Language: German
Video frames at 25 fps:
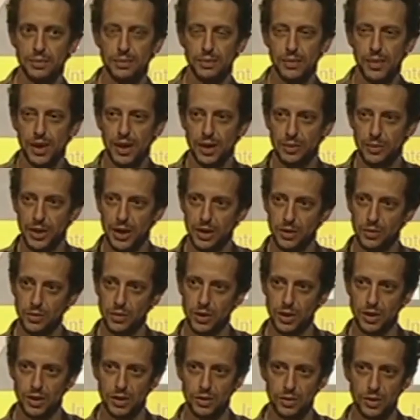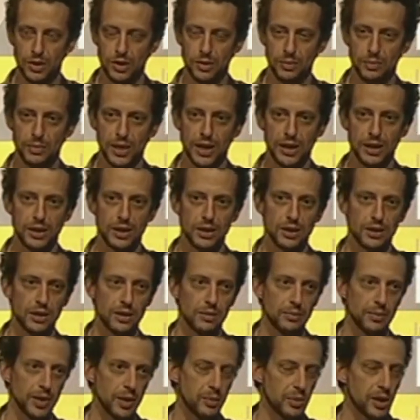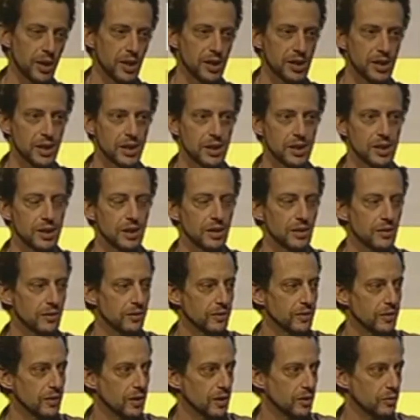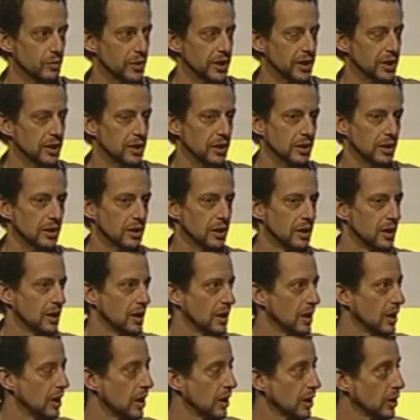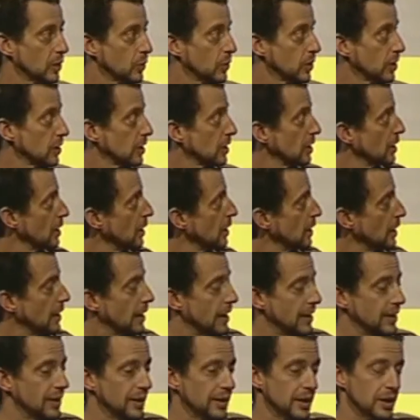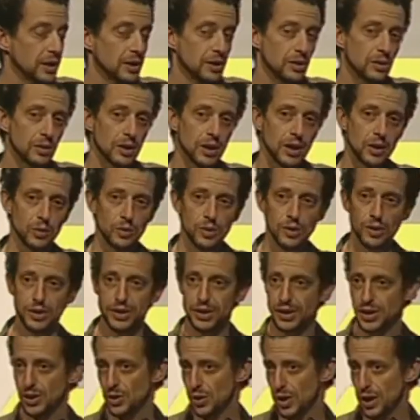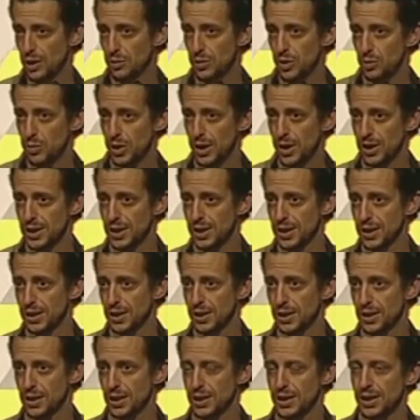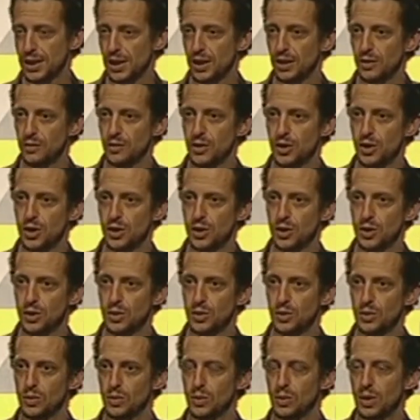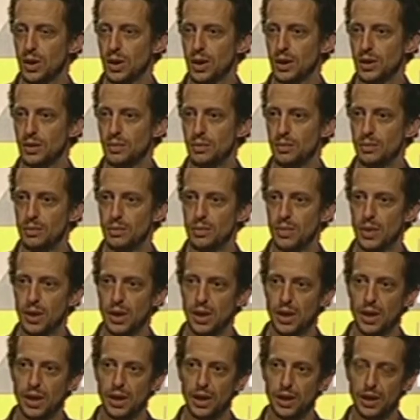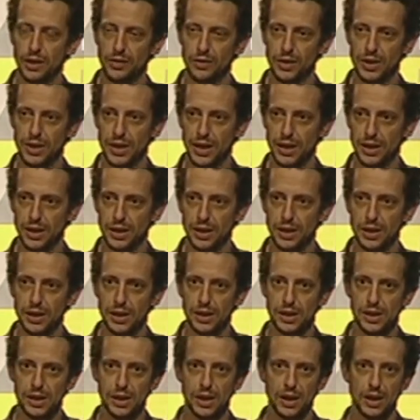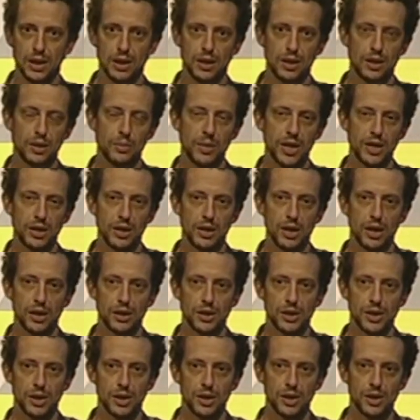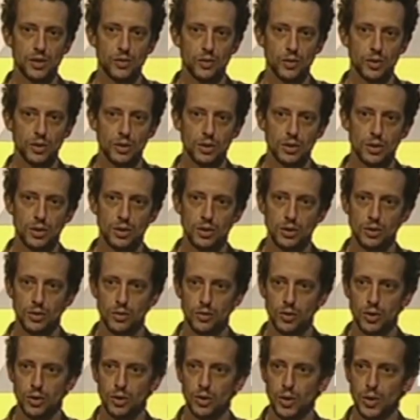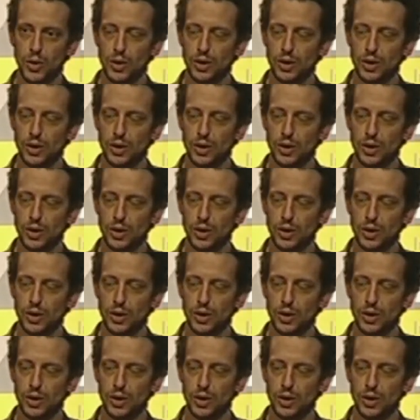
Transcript: und die mich angeregt haben äh, zu der Arbeit, äh, die ich zurzeit mache. Ich werde das Verfahren beschreiben, Ihnen die Techniken zeigen,